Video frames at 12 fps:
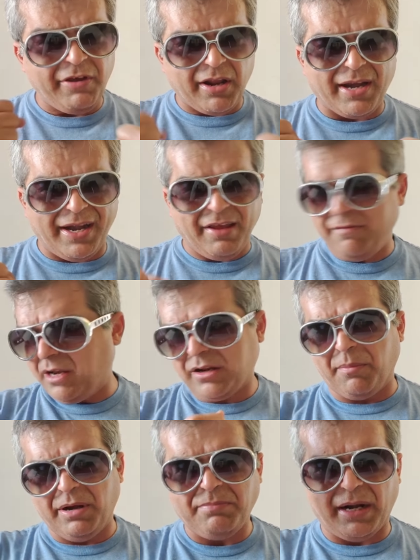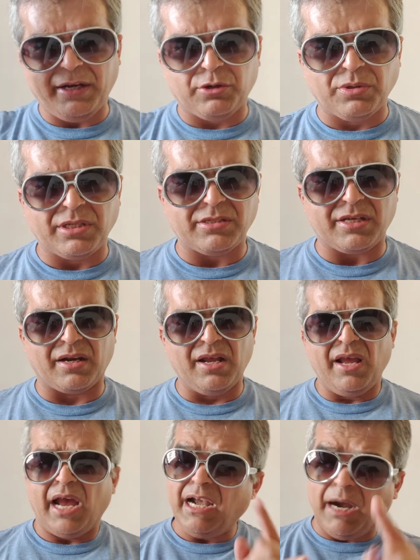वी आर रेडी विल कम एंड ब्लडी डू दिस यार
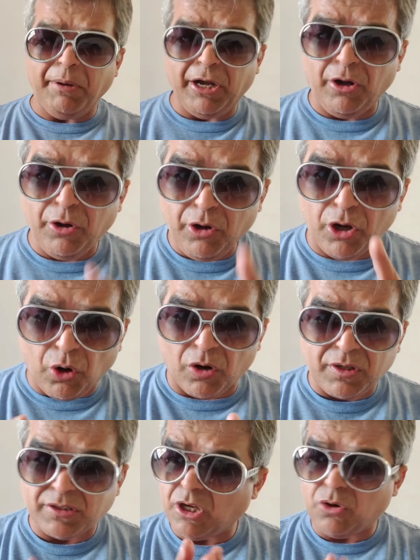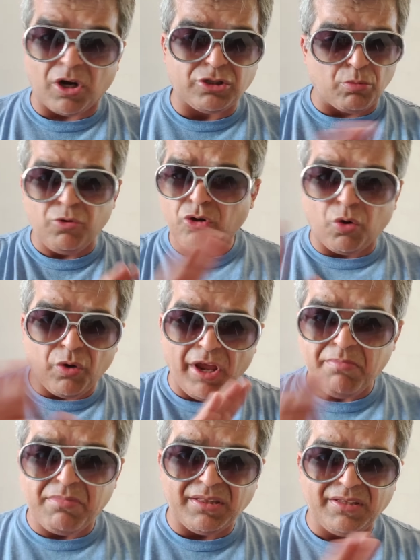एंड लेट मी डेड यू नो डॉक्टर्स ऑफ गॉड तुम लोग को
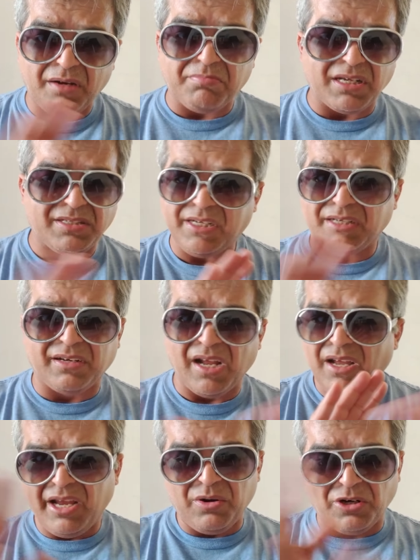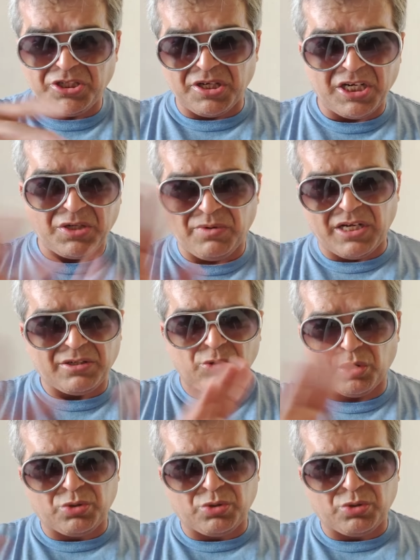कोई मंदिर मस्जिद यू नो चर्च वर्च